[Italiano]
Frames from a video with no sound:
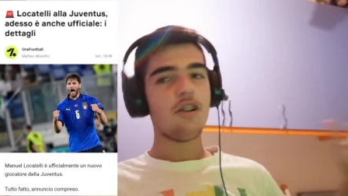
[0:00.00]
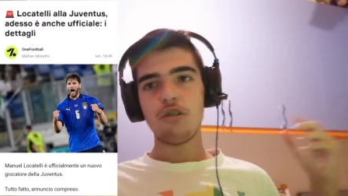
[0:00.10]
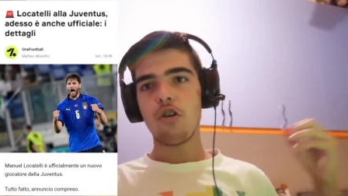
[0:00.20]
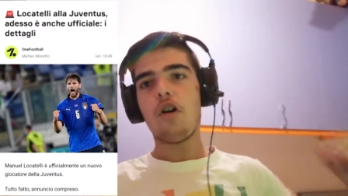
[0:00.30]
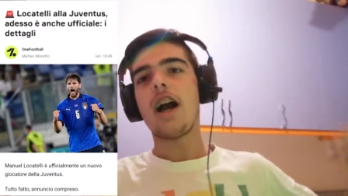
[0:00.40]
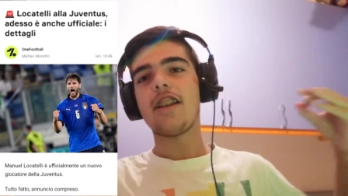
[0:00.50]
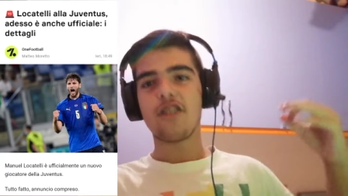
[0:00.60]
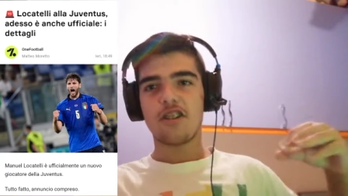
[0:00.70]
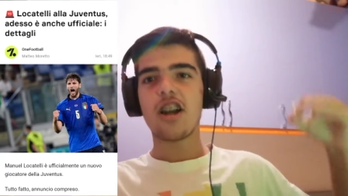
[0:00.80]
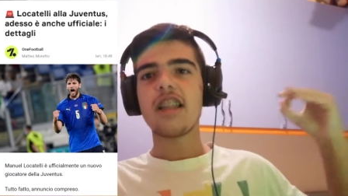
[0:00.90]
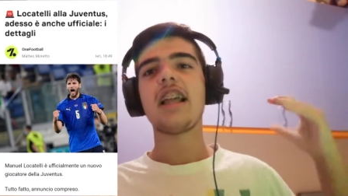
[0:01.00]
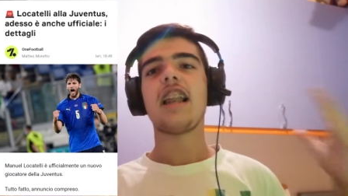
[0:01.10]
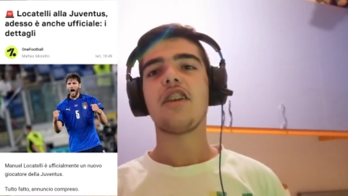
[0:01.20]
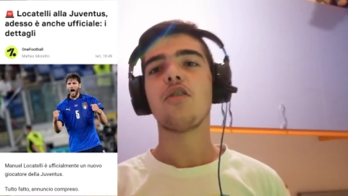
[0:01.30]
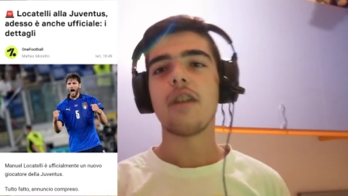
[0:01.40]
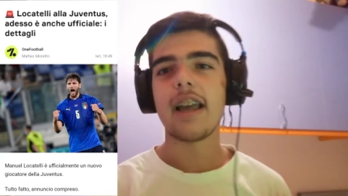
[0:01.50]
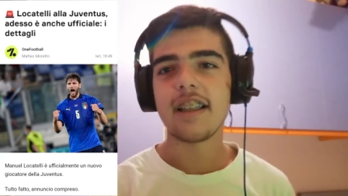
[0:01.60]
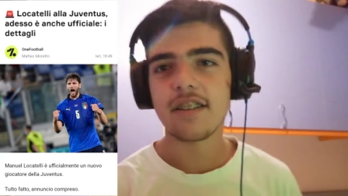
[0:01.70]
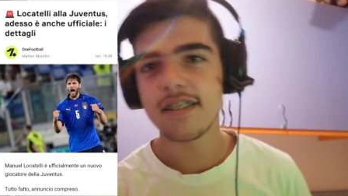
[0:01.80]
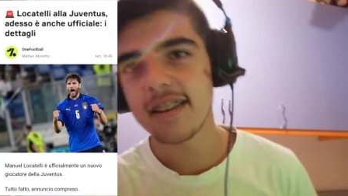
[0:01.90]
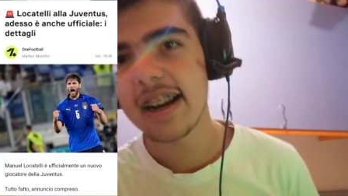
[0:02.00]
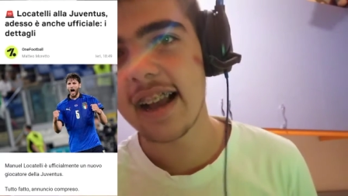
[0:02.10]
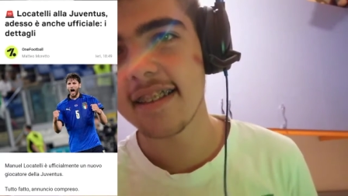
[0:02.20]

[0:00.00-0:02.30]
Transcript: è nuovo calciatore della Juventus raga è